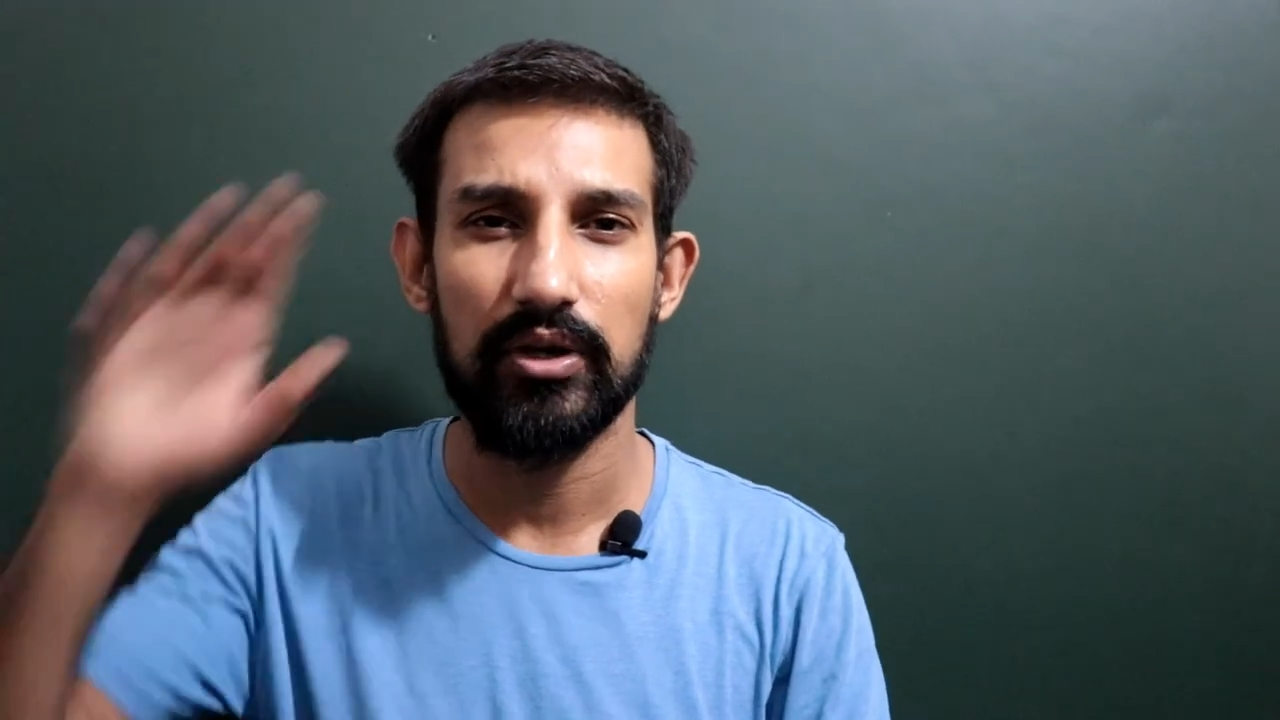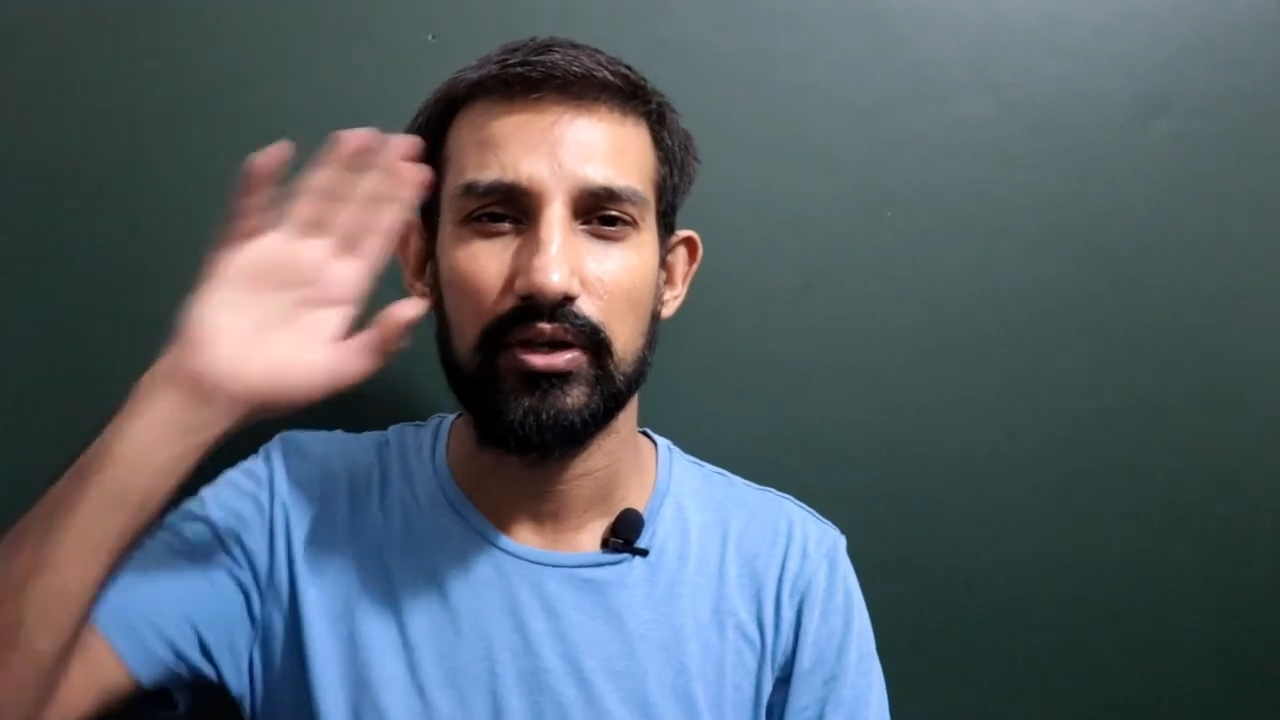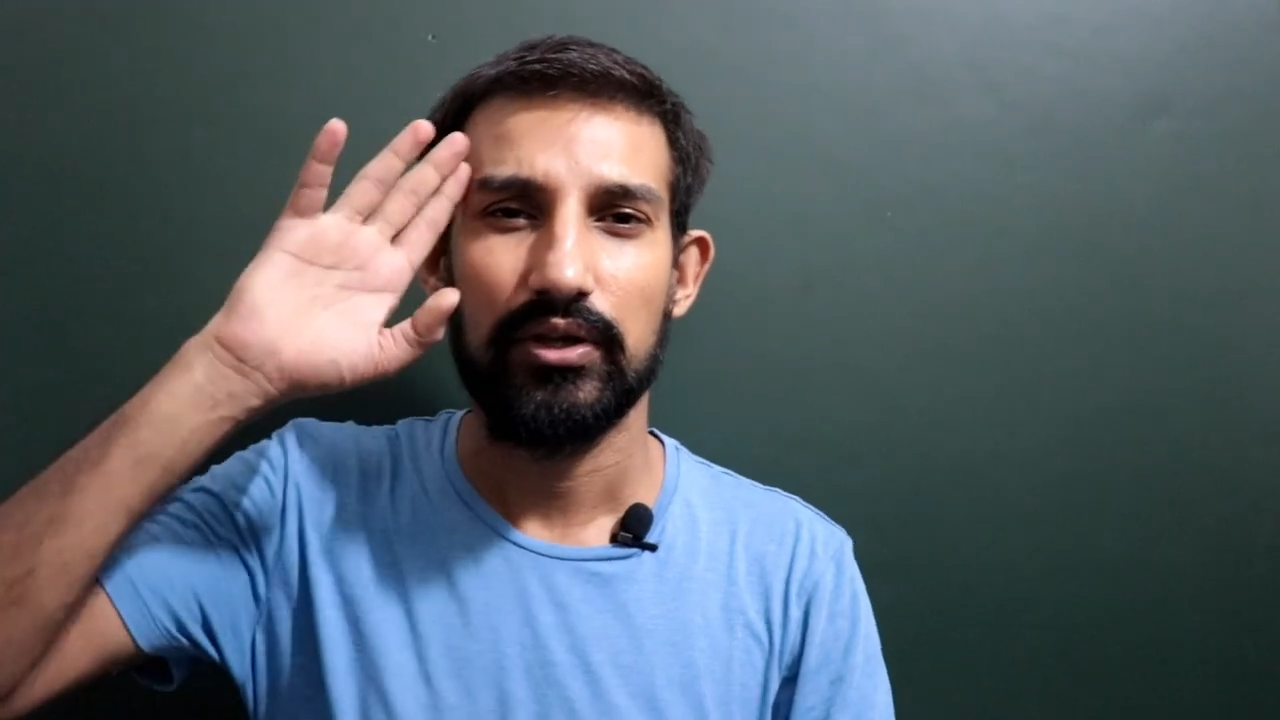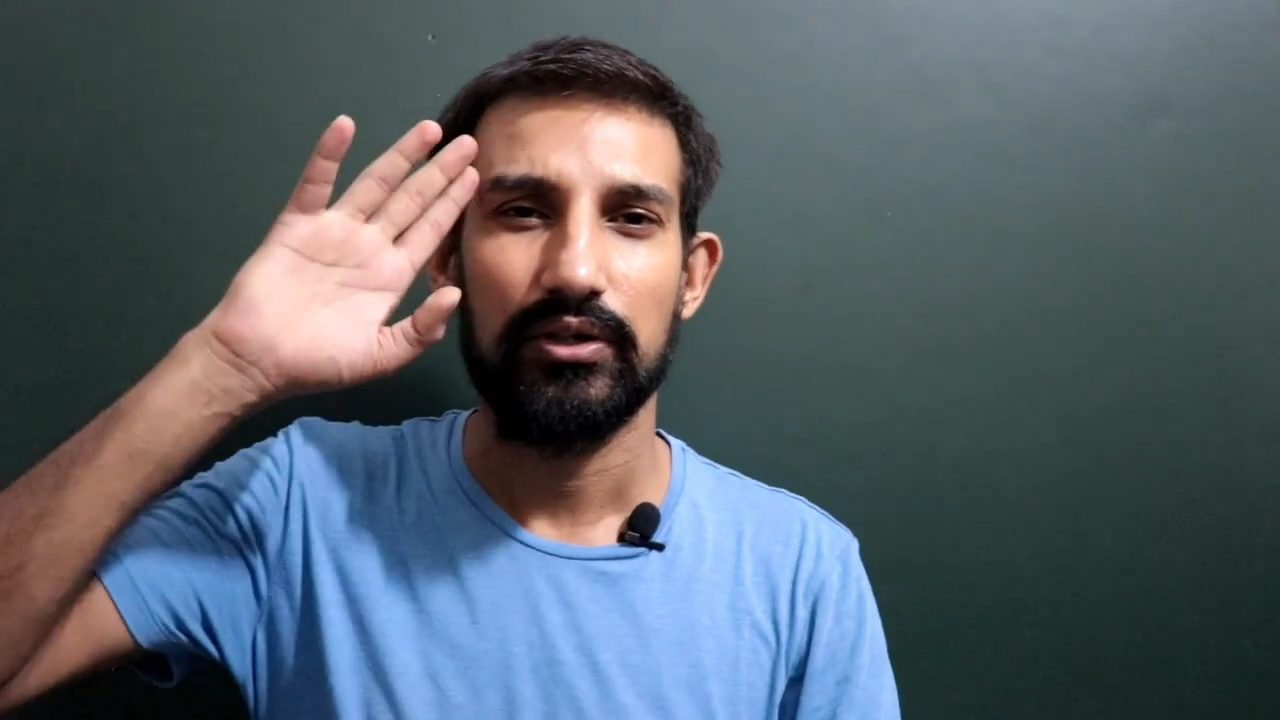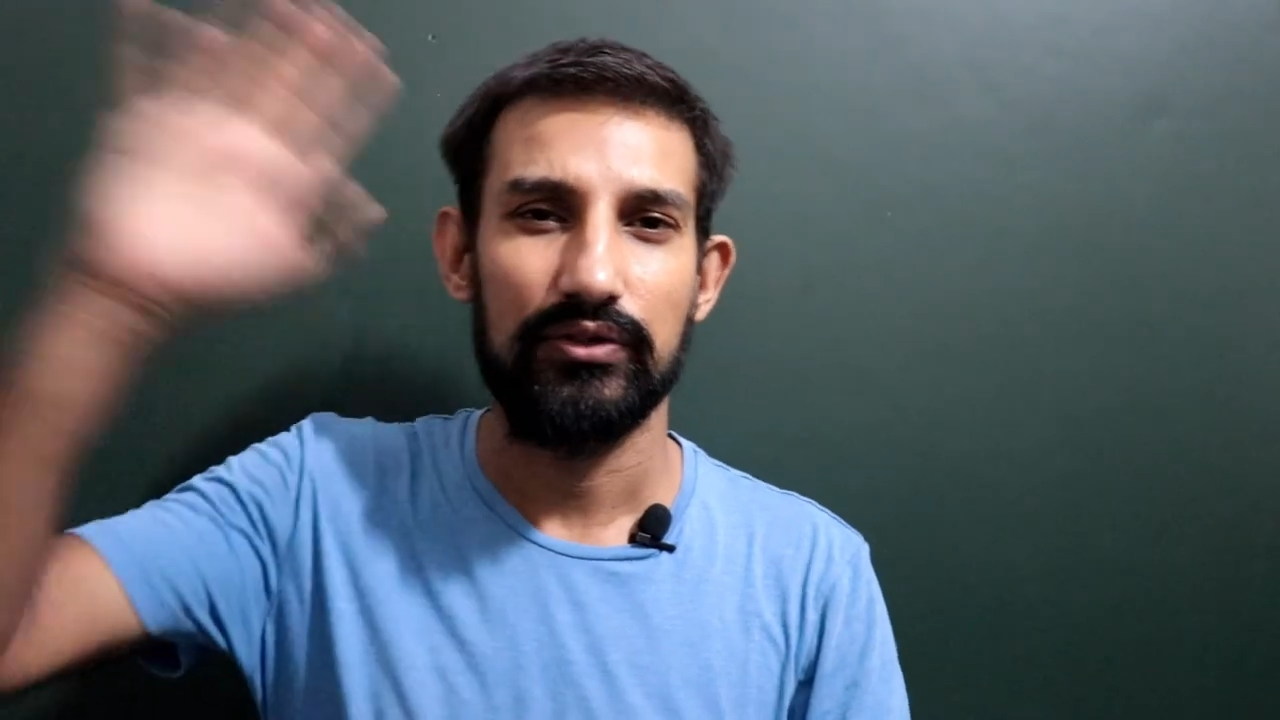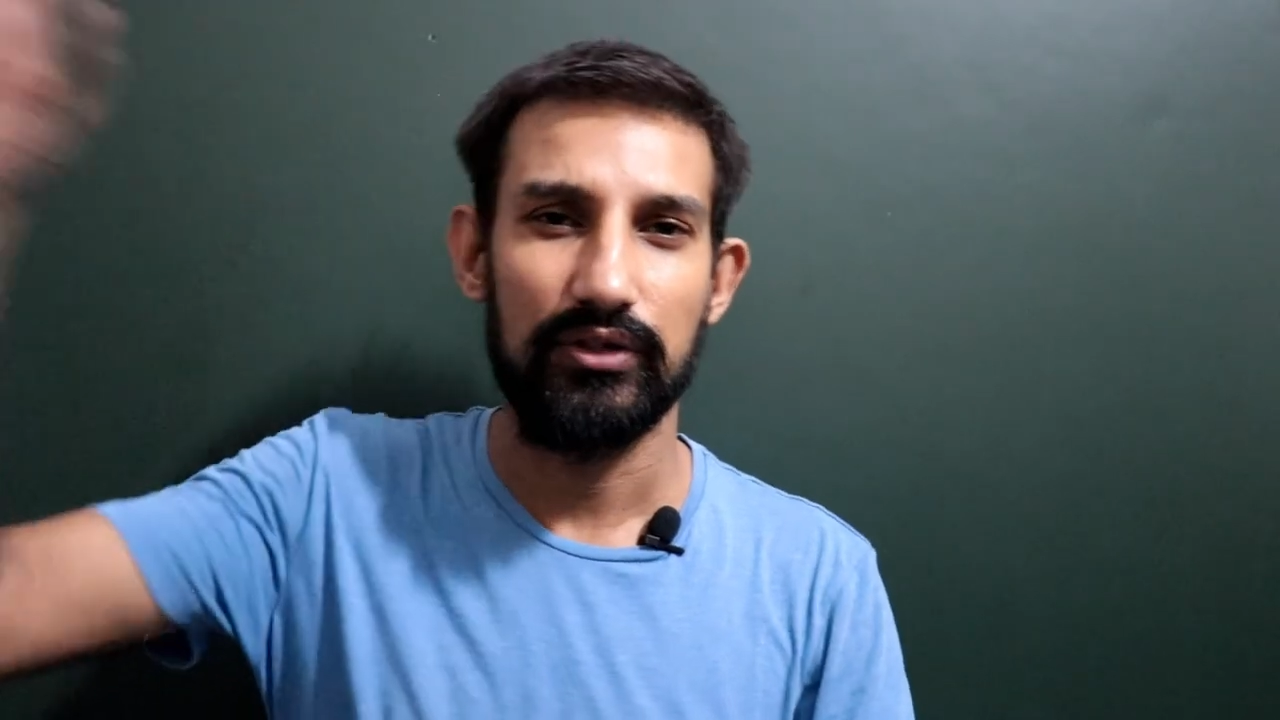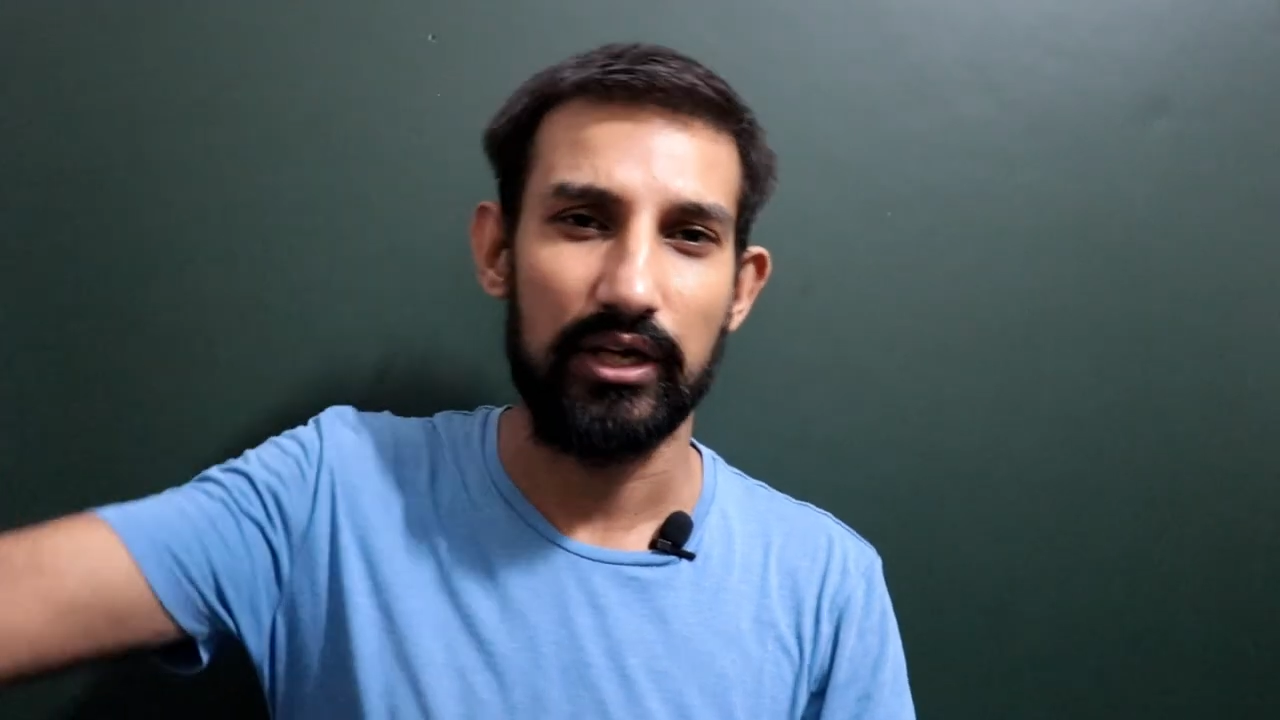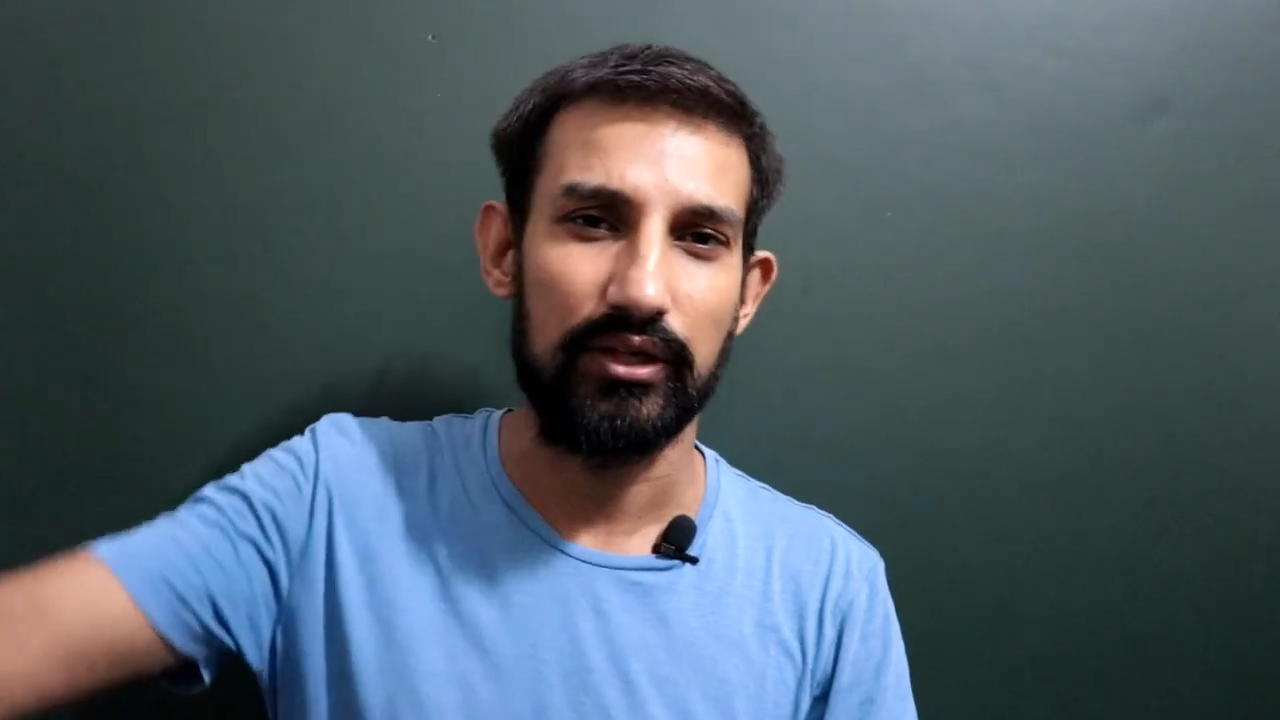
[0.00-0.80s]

में जय